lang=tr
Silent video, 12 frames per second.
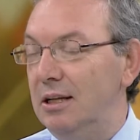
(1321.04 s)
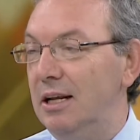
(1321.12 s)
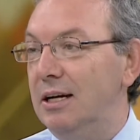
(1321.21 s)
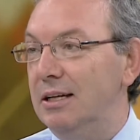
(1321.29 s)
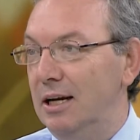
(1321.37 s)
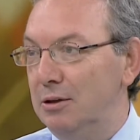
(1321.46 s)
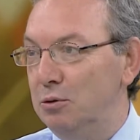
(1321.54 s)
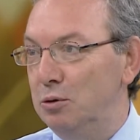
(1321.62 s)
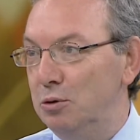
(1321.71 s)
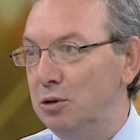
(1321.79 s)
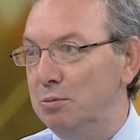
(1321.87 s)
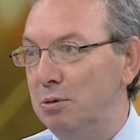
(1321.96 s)
ne kadar
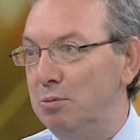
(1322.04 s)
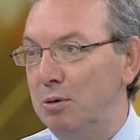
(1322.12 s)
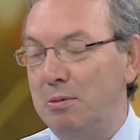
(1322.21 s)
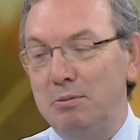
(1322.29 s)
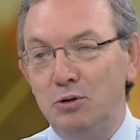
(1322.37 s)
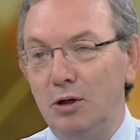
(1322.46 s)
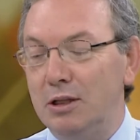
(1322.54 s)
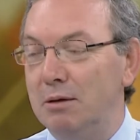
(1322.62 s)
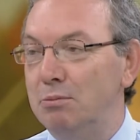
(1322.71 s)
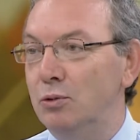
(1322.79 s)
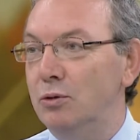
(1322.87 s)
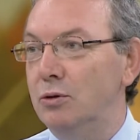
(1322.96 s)
duydunuz bilmiyorum ama şu anda
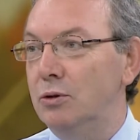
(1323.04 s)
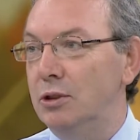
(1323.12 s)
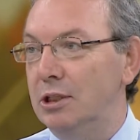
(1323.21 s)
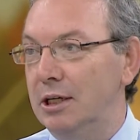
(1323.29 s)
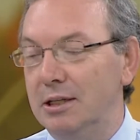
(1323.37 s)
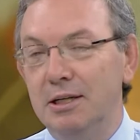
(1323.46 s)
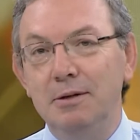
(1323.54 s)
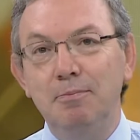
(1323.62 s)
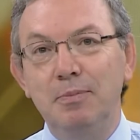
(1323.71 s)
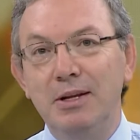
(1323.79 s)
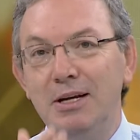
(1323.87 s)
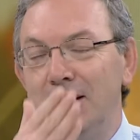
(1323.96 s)
Munzur çayını,
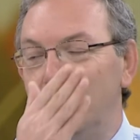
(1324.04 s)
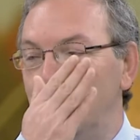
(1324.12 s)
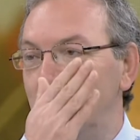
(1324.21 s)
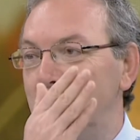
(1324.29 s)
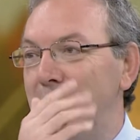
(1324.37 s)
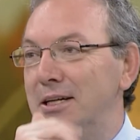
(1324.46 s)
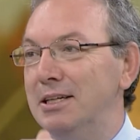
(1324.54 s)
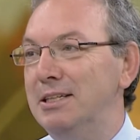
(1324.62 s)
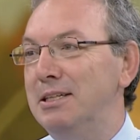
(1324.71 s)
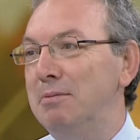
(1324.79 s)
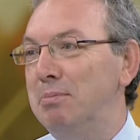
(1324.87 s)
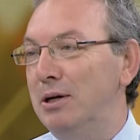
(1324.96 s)
oradan
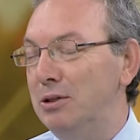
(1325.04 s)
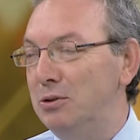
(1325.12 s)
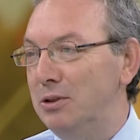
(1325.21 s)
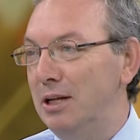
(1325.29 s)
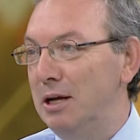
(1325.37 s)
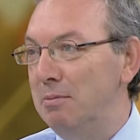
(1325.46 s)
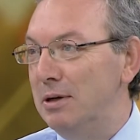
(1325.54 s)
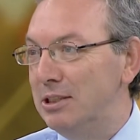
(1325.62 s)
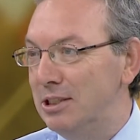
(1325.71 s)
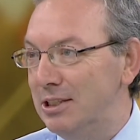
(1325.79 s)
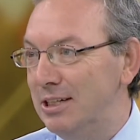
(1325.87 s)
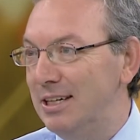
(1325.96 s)
işte paraşütle
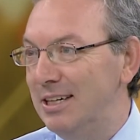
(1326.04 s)
yamaç